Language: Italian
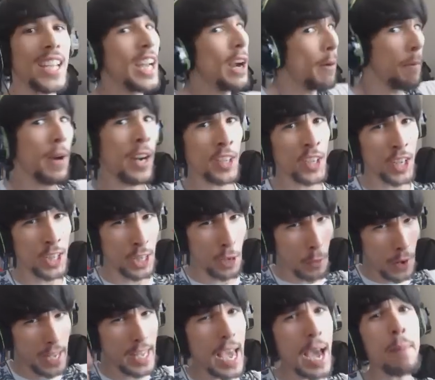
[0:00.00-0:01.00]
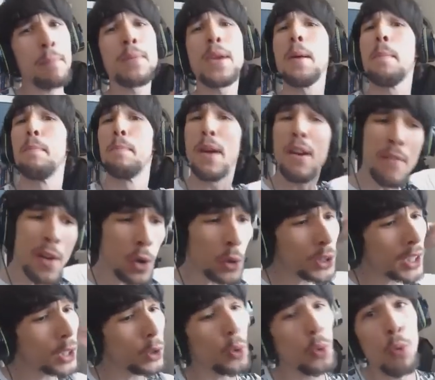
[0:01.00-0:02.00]
Salve bella gente, qui Gabby e
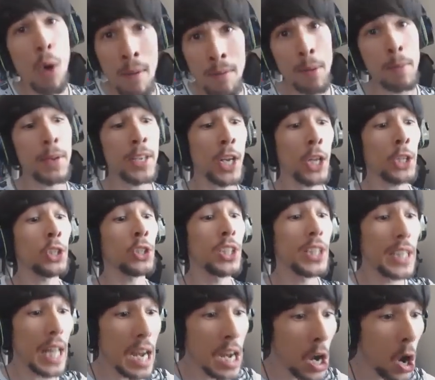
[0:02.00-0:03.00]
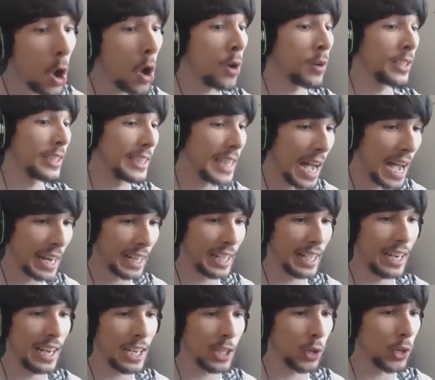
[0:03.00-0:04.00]
benvenuti ad un nuovo episodio di The Long Dark.
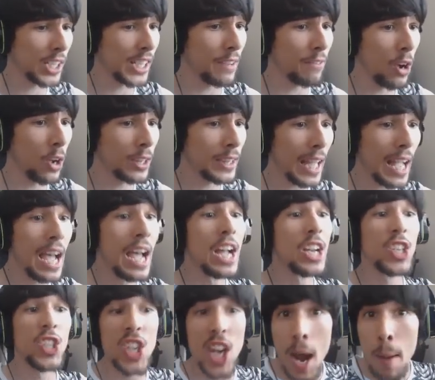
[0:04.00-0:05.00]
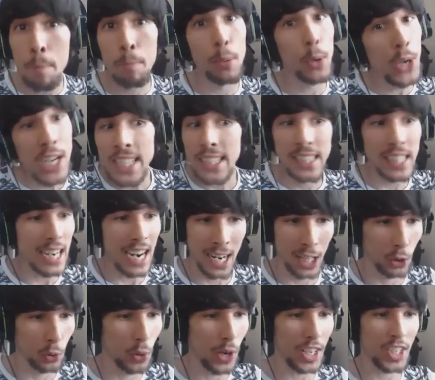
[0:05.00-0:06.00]
La scorsa volta ci ha puniti la
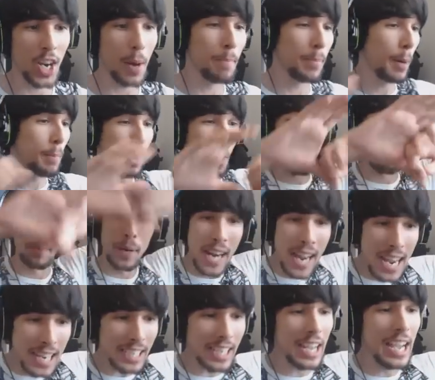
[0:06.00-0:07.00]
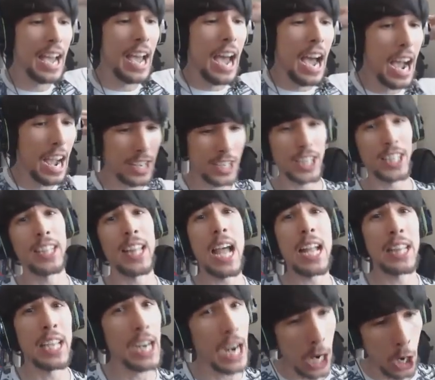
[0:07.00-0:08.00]
natura, ci ha proprio presi e
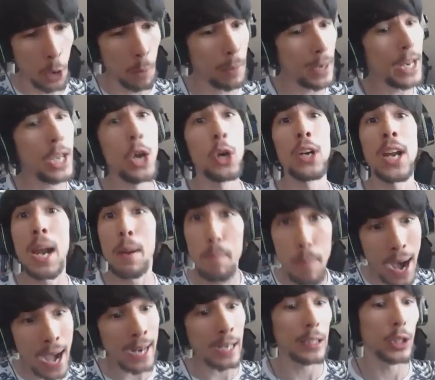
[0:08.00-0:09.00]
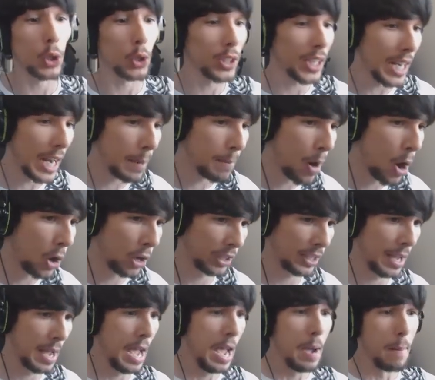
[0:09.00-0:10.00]
gettati nell'oblio nel baratro della
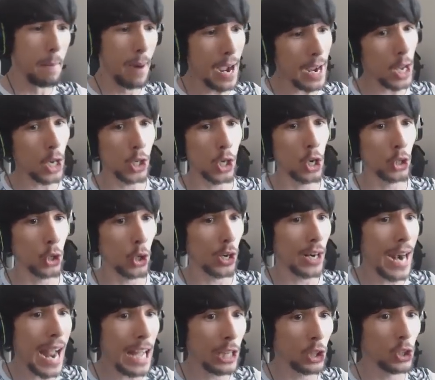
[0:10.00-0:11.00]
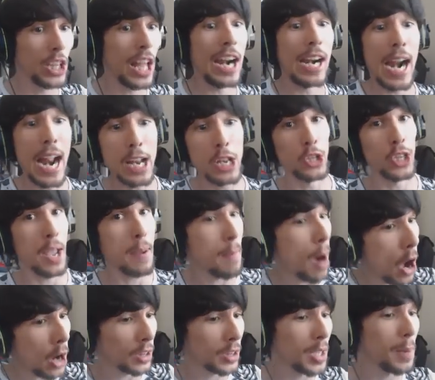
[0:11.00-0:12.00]
morte. Ma io sono tornato dal regno dei
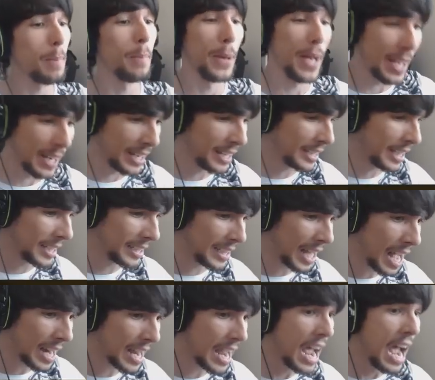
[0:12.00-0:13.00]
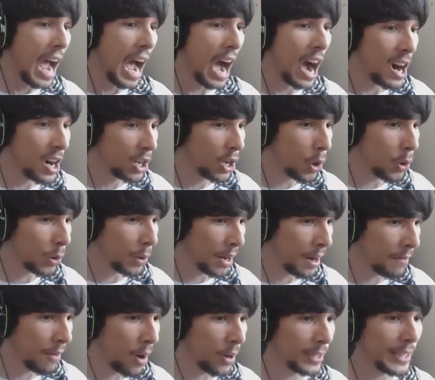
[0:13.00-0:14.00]
morti per ritentare ancora
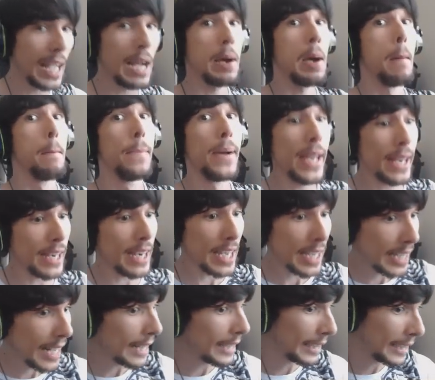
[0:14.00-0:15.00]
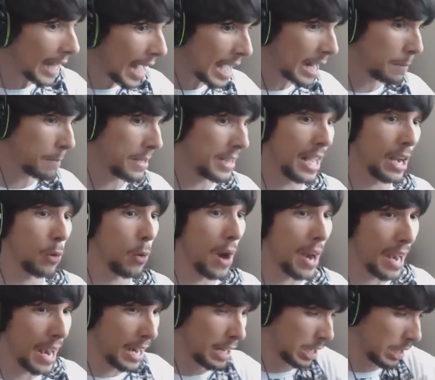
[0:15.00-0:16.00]
una volta, per riscattarmi da
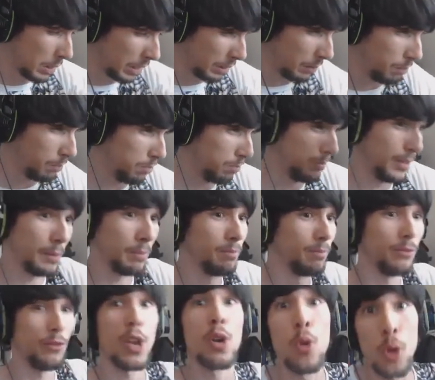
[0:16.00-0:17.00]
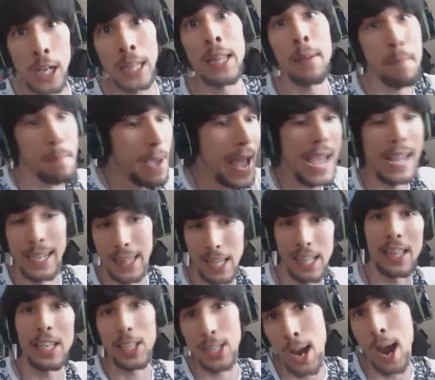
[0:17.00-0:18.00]
quella figura di
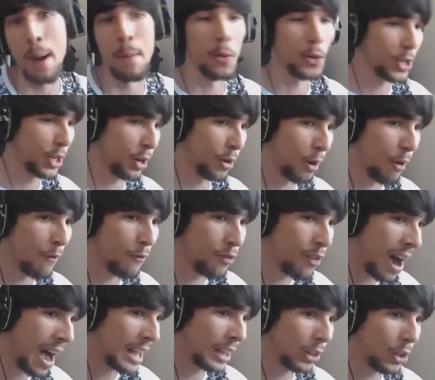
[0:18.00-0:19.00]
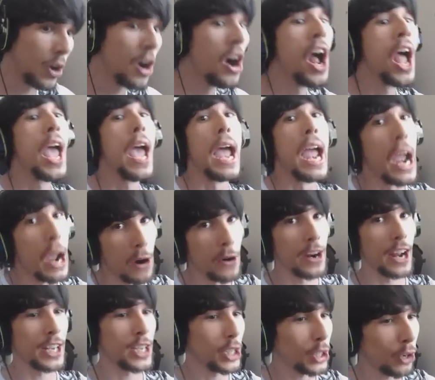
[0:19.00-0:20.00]
merda, diciamocelo che ho fatto. E
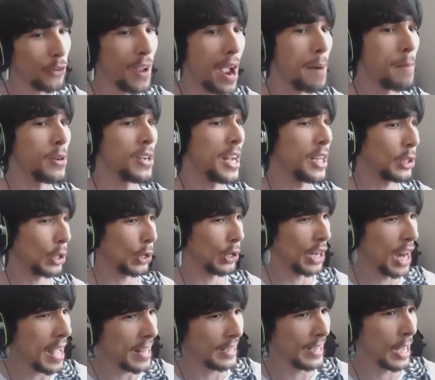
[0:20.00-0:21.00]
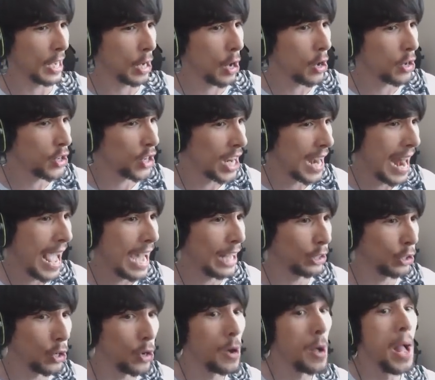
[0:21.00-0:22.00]
ora ci troviamo nel torrente
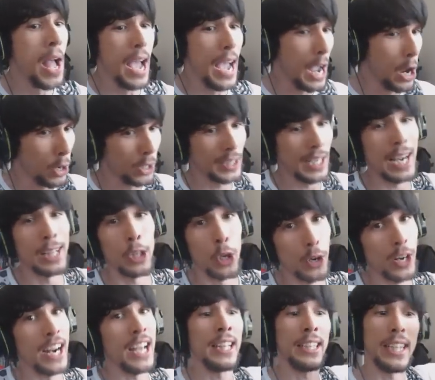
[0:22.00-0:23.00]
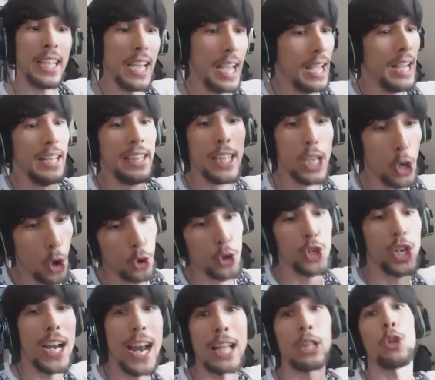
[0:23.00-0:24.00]
congelato. E oltre al torrente di
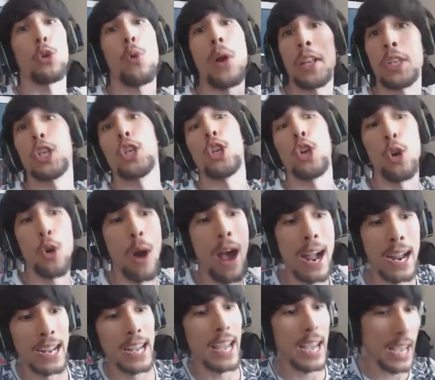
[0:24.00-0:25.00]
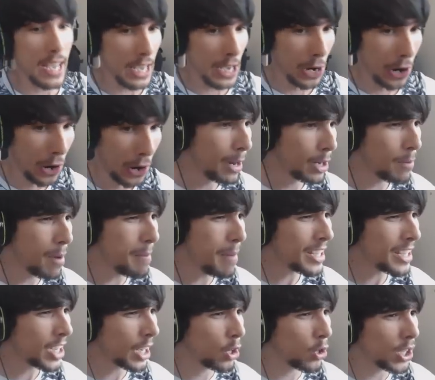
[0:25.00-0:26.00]
congelato, qua ci sono anche io. Ma come
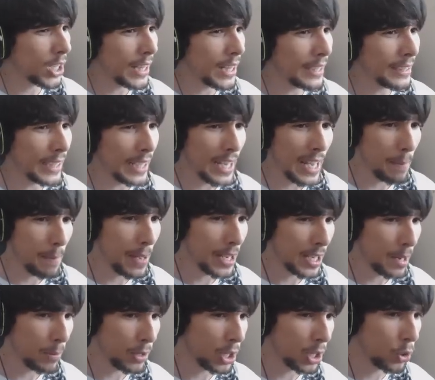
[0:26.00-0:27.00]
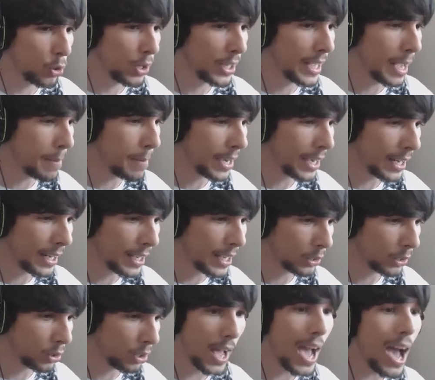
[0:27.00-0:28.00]
mai c'è così tanta nebbia? Siamo sicuri che abbia
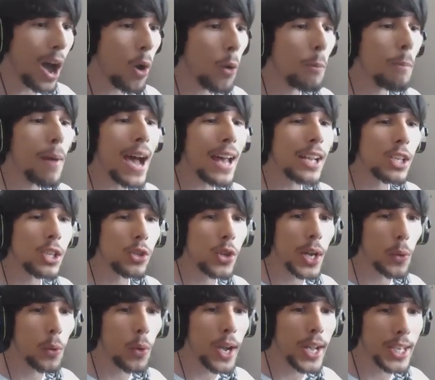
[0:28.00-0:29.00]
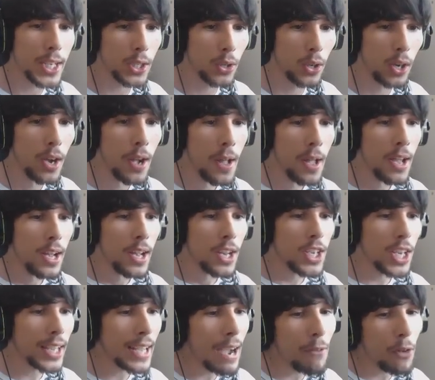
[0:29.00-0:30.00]
caricato. Ah, un masso è questo.
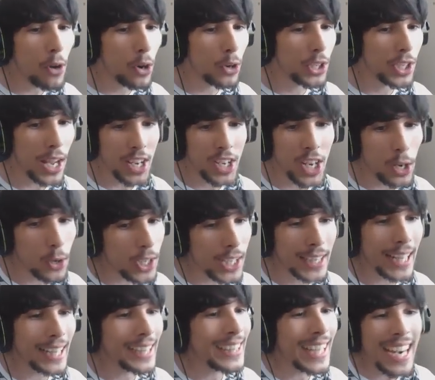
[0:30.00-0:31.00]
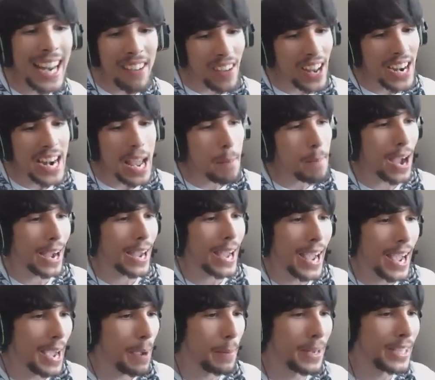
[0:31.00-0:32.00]
Cioè, cavolo, c'è così tanta neve e nebbia
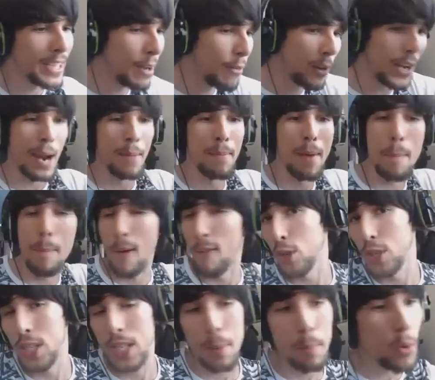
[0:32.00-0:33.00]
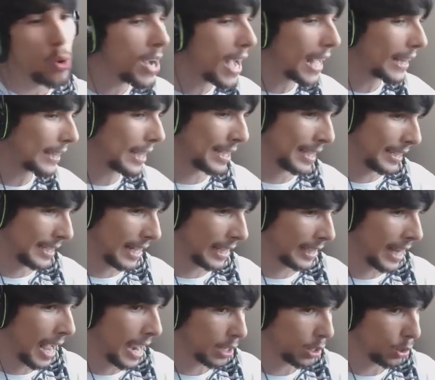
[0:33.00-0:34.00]
che pensavo che la mappa fosse buggata senza
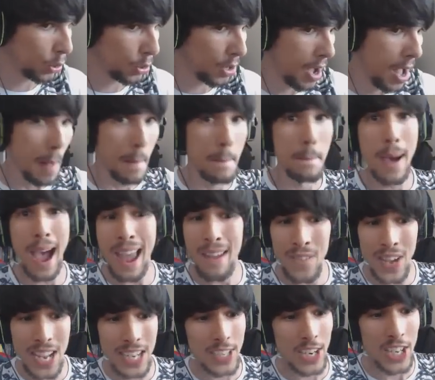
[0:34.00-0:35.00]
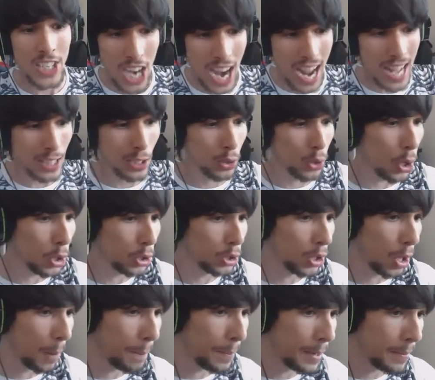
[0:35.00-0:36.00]
texture. Ma invece c'è
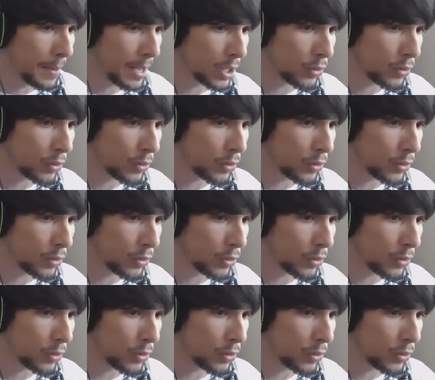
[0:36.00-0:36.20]
tutto per mia